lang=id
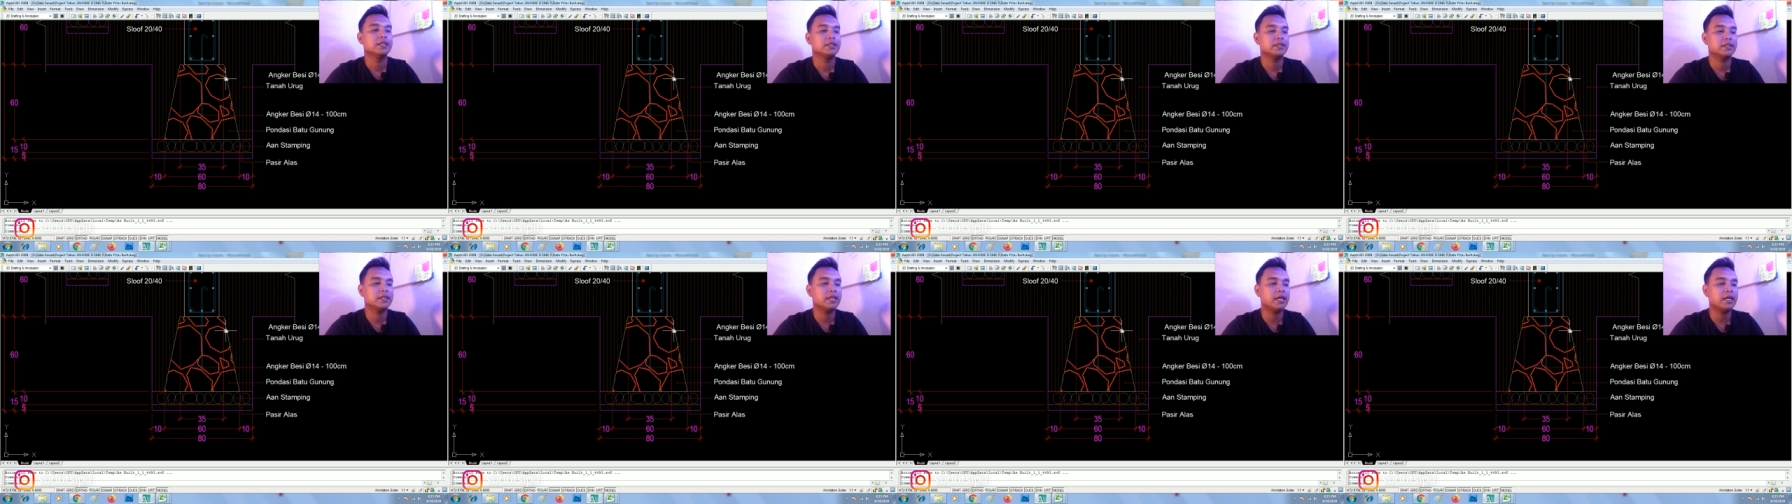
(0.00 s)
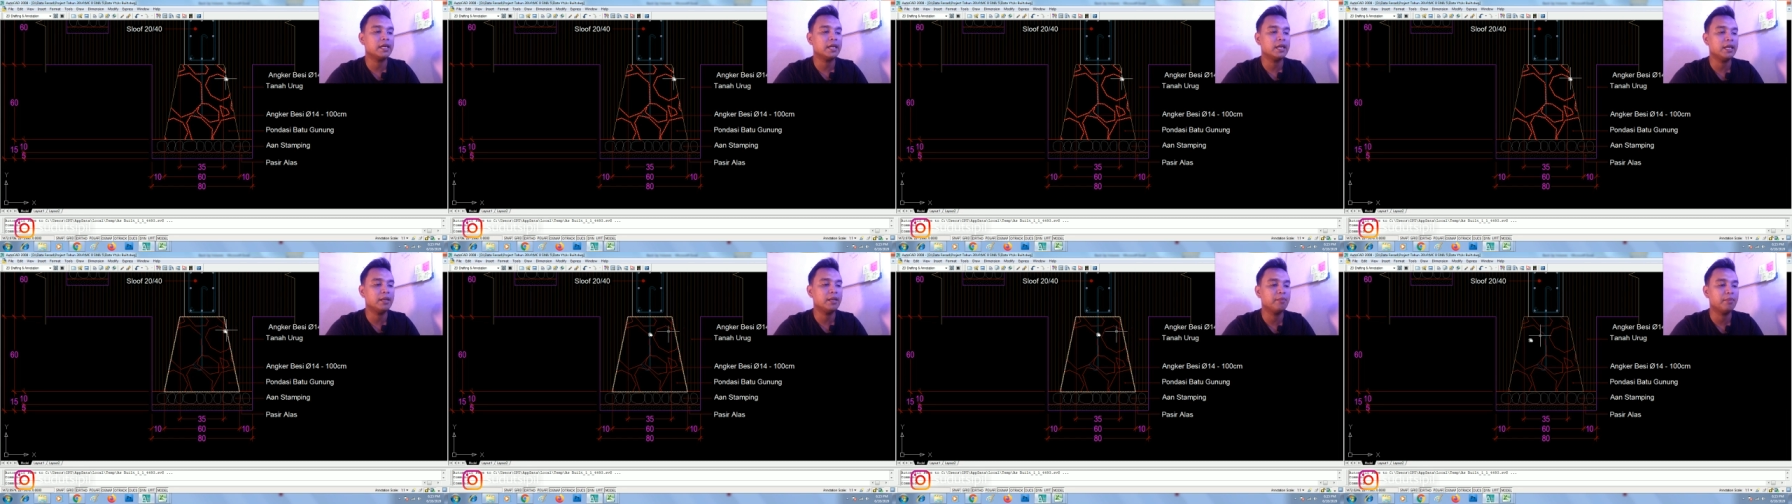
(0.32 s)

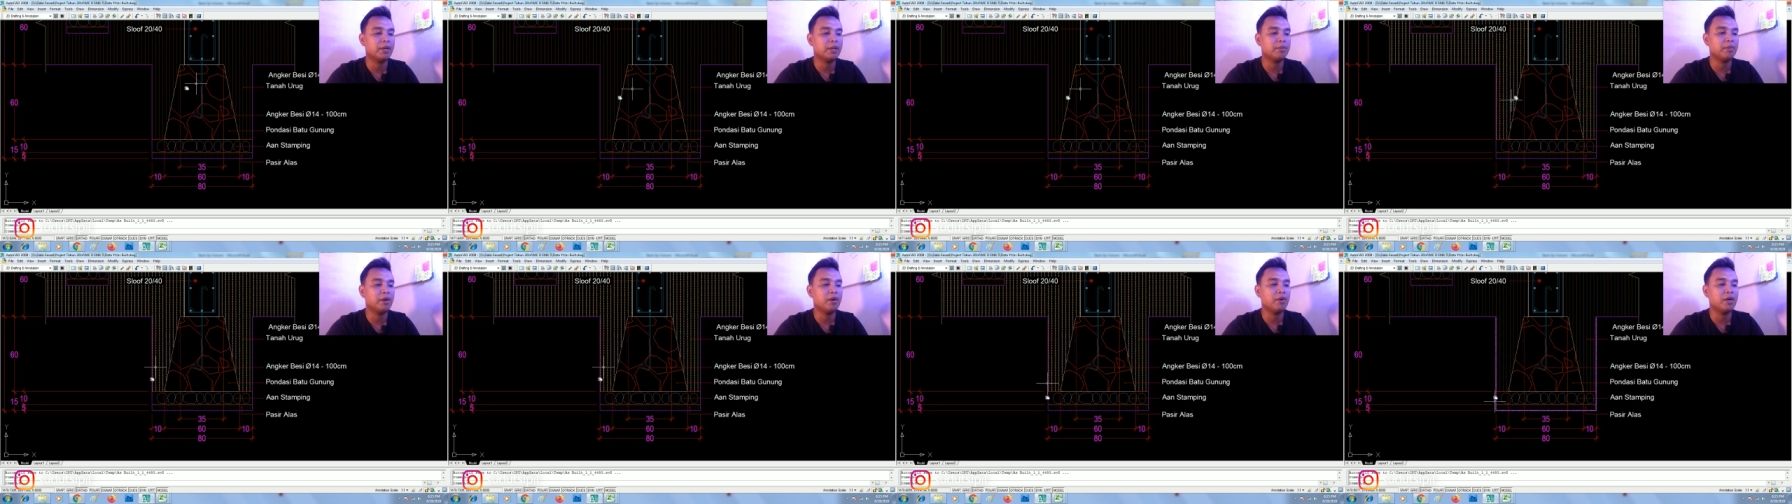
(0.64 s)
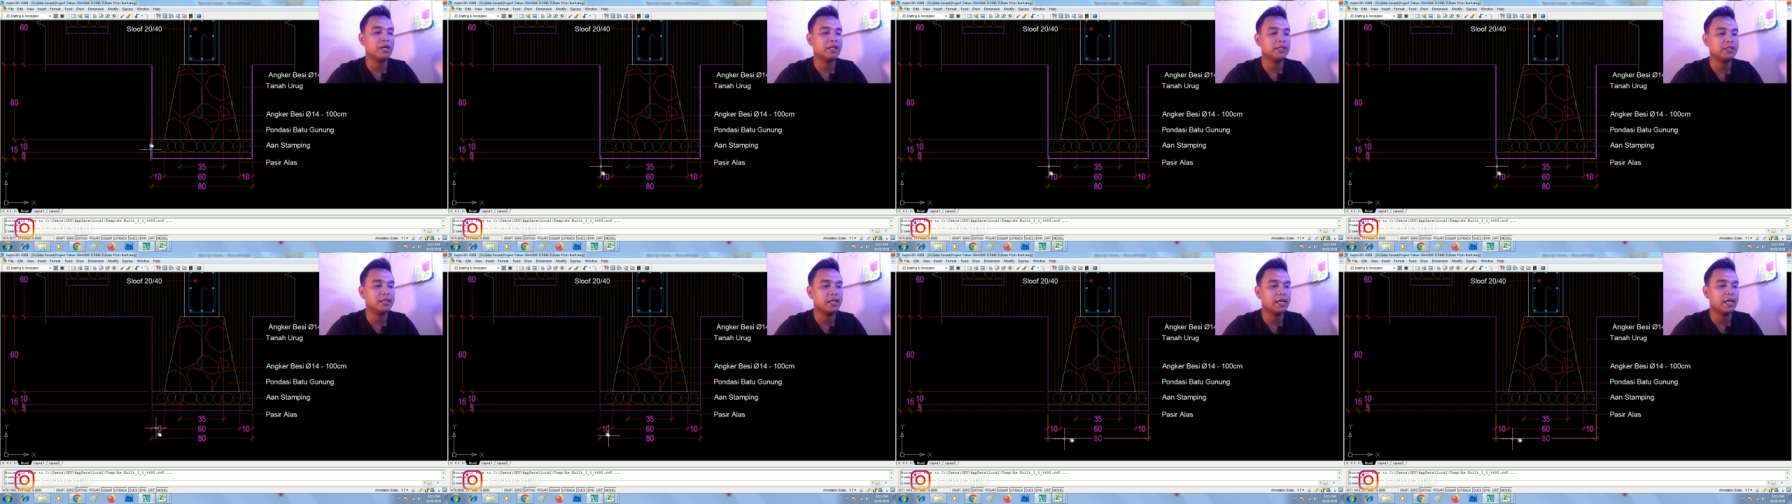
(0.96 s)
sedangkan lebar
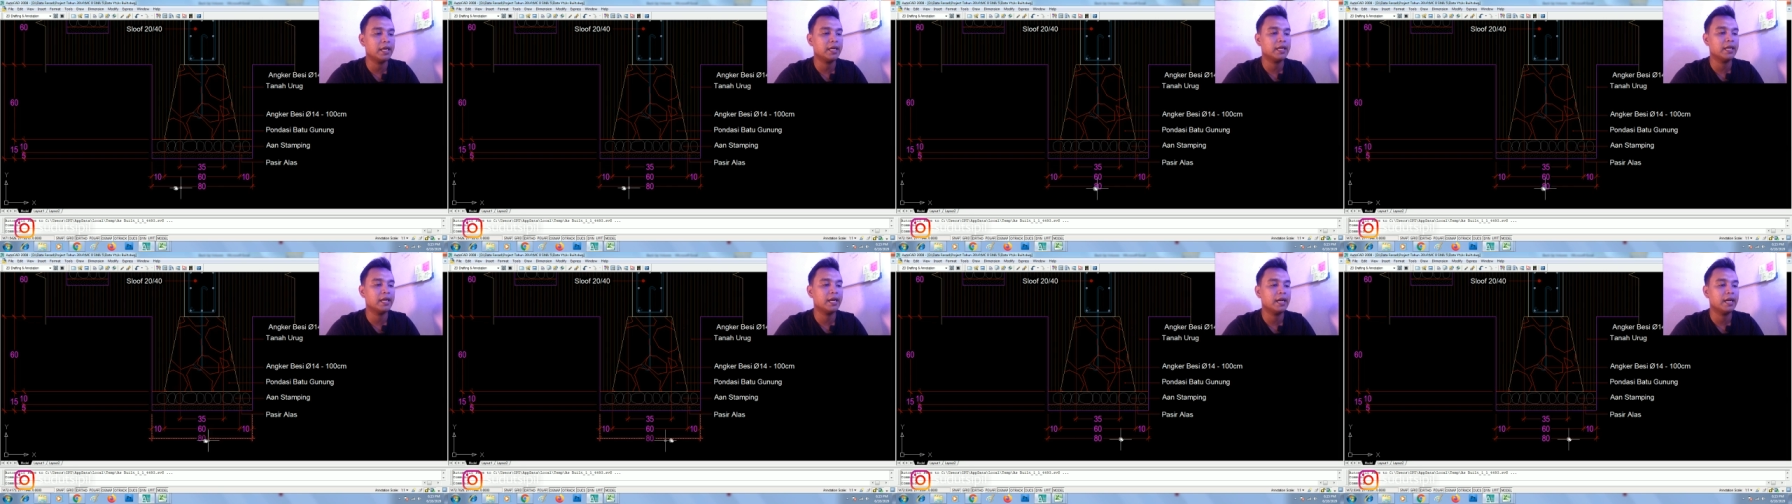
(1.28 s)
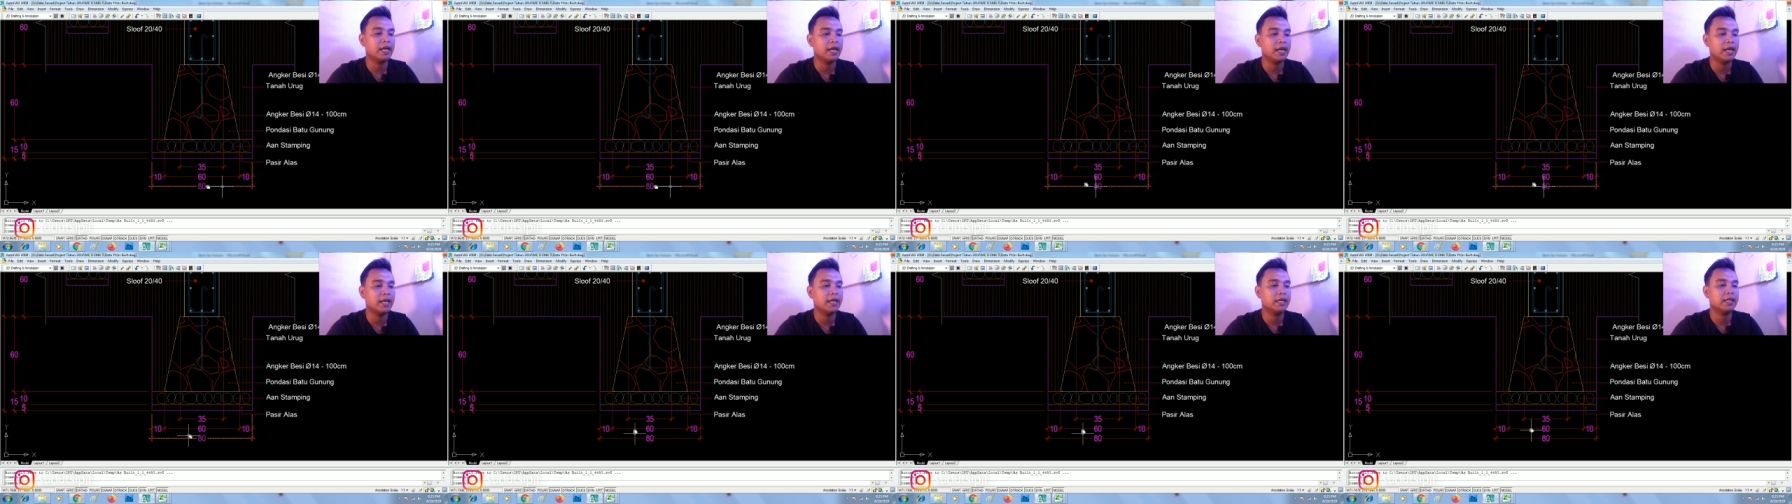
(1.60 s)
bawahnya
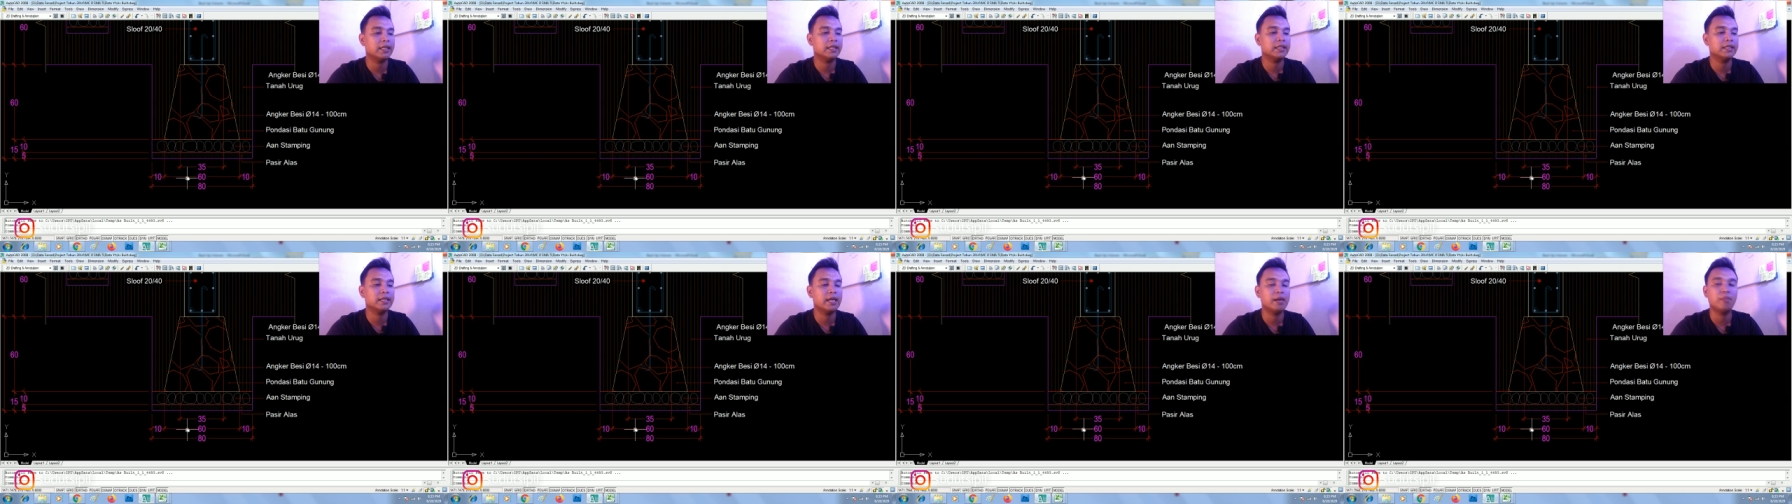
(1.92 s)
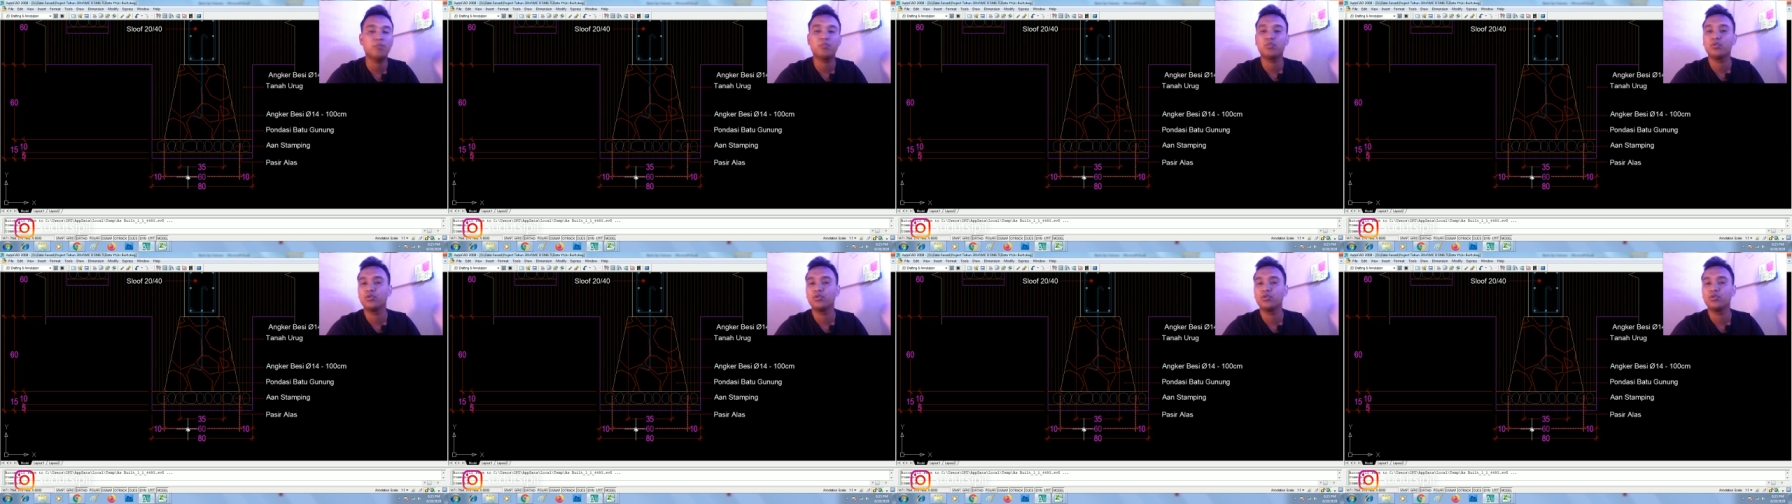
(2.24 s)
adalah 60